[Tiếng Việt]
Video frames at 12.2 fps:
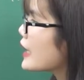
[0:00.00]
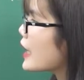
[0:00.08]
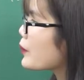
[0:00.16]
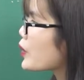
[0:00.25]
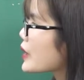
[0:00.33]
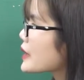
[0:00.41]

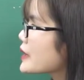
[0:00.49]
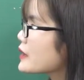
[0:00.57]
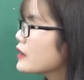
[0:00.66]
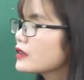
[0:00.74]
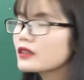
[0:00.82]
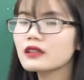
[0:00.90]
là một cái kiến
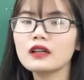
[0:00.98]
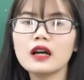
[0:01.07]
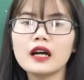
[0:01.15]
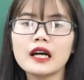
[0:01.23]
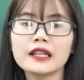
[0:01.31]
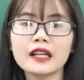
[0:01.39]
thức
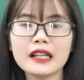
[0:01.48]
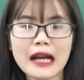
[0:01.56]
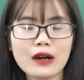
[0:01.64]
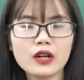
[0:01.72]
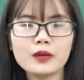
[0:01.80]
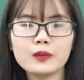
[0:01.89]
nâng
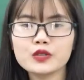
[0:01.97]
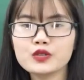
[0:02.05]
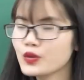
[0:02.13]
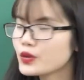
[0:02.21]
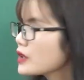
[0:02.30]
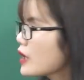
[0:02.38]
cao hơn một
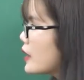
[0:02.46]
chút